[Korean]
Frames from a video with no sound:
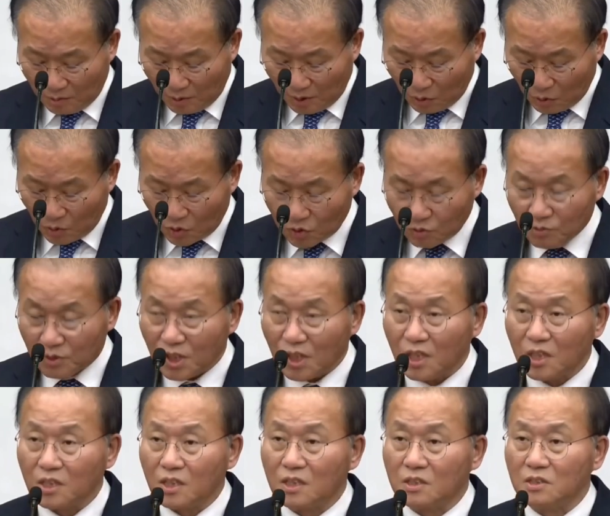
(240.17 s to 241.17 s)
임하고
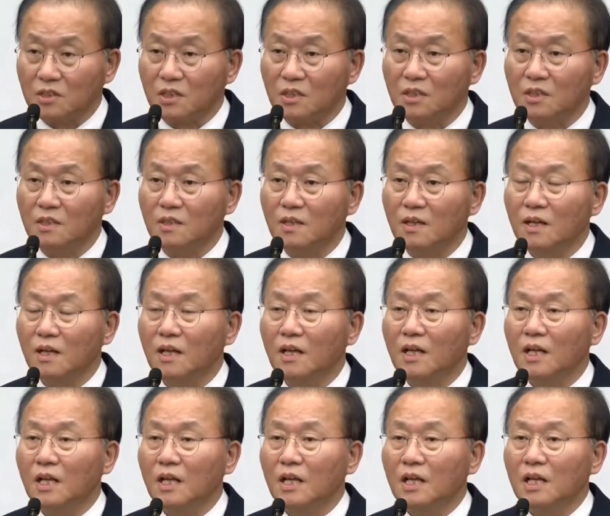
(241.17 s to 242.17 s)
있습니다. 그래서
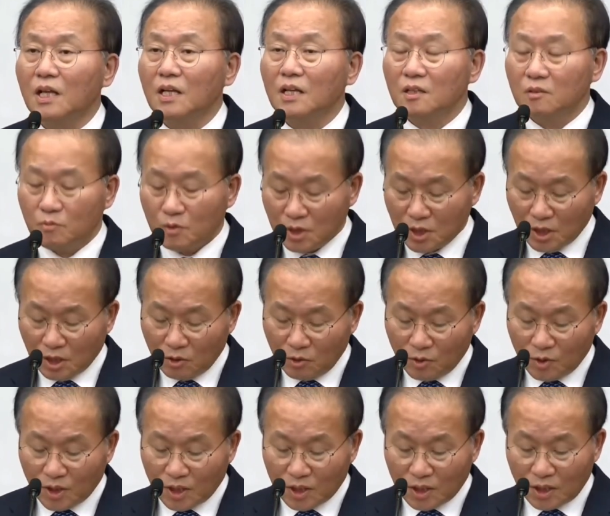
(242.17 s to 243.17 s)
민생을
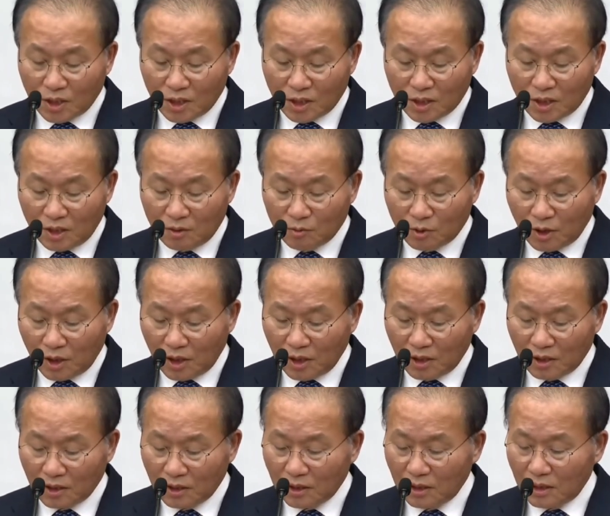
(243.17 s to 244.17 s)
위한 일이기
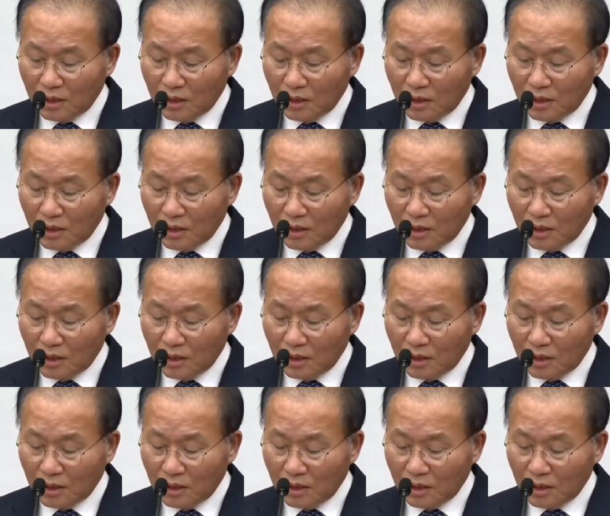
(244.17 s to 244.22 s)
때문에